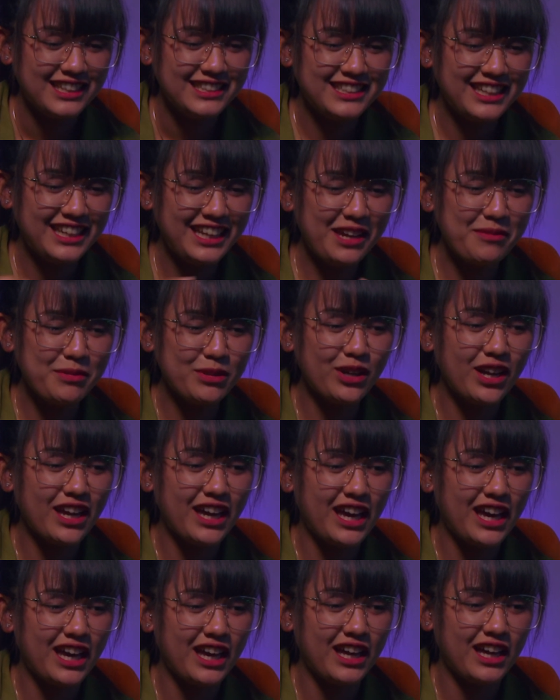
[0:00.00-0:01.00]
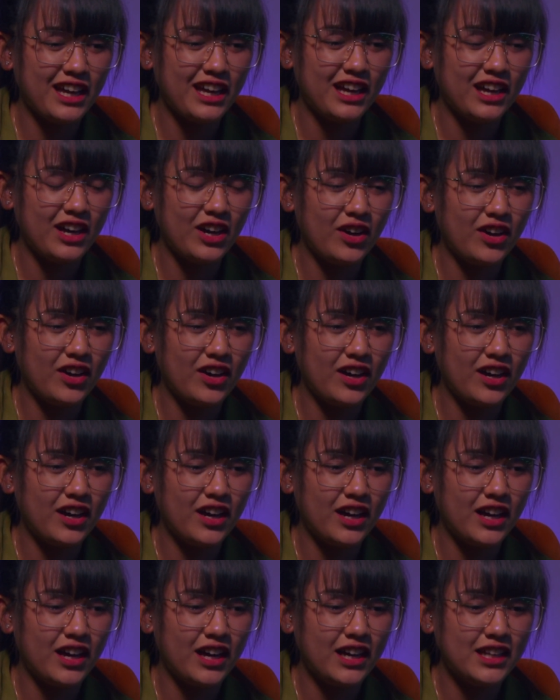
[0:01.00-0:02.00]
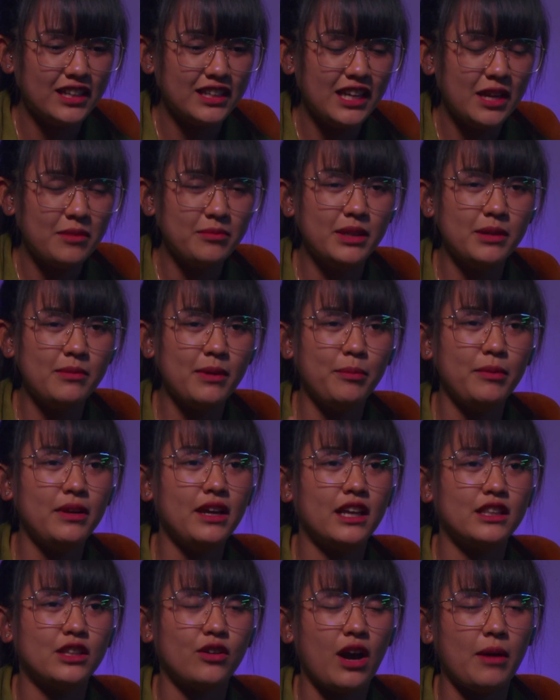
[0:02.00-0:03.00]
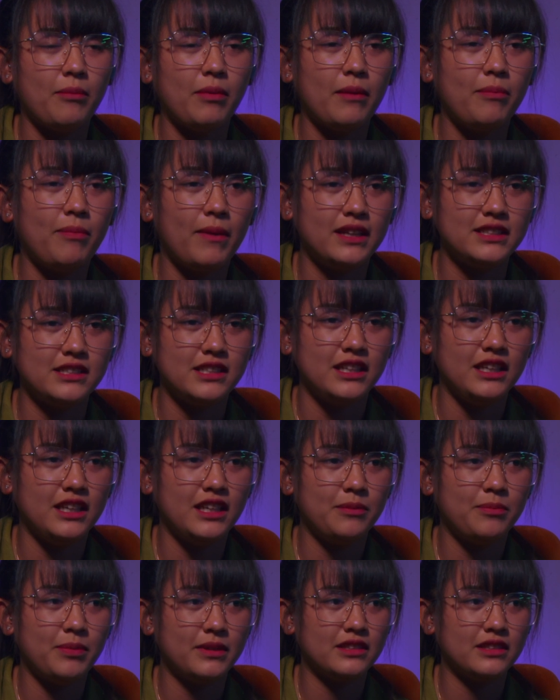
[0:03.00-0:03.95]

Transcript: Jadi Happy tuh kayak diam-diam Happy nggak tahu apa-apa sih.